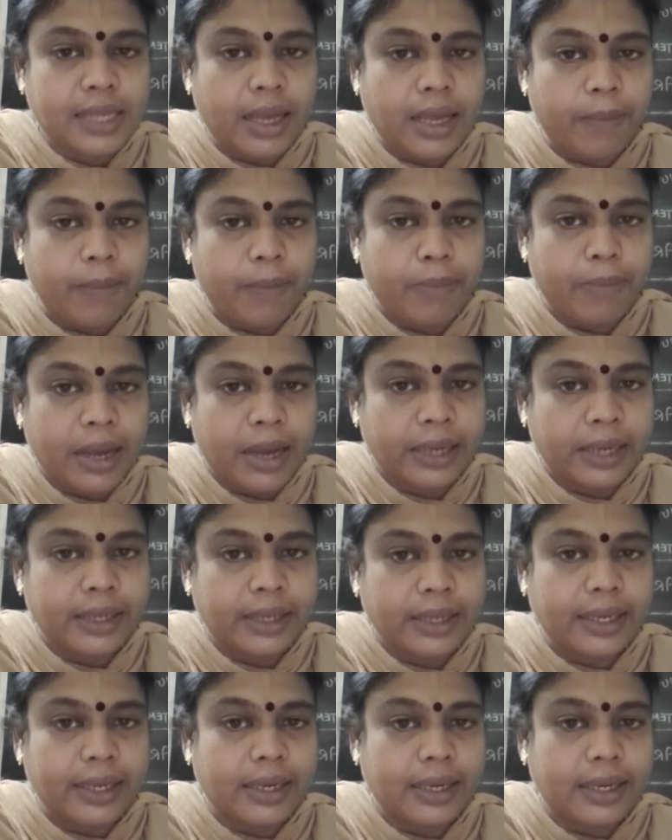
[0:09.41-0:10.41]
கம்பைன்டு
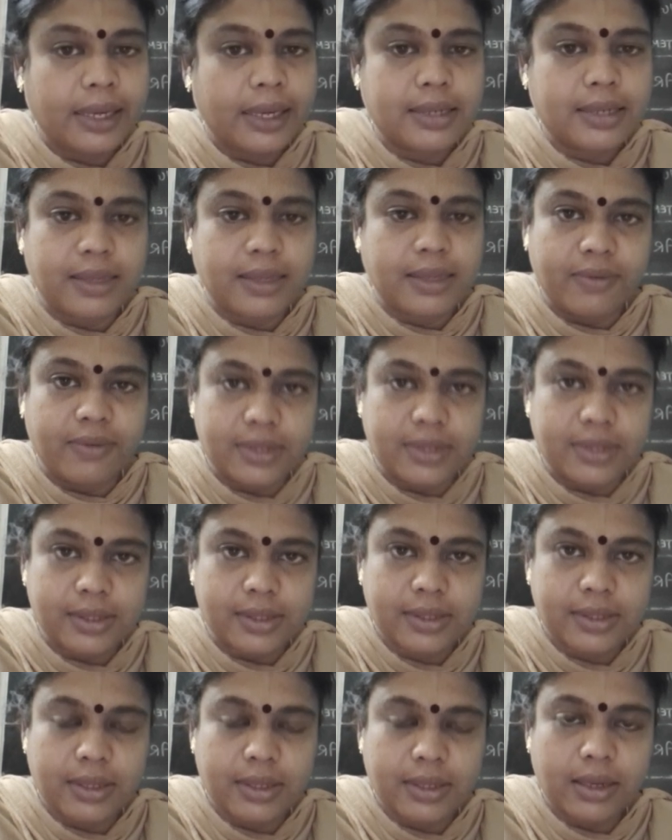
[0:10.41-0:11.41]
டெக்னிக்கல் சர்வீசஸ்
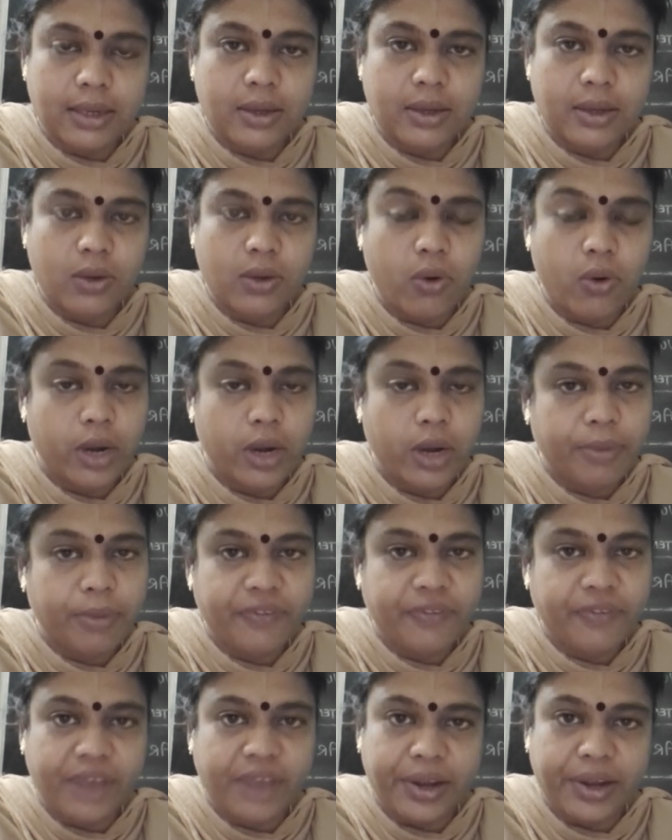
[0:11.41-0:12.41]
கோன் நம்பர்
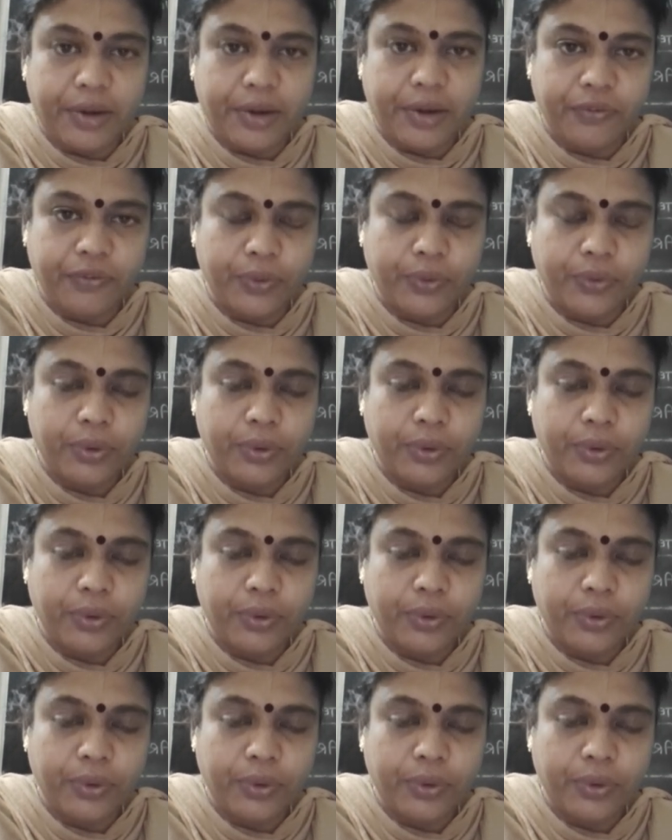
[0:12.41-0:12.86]
ஃபைவ் நாட் ஃபோர்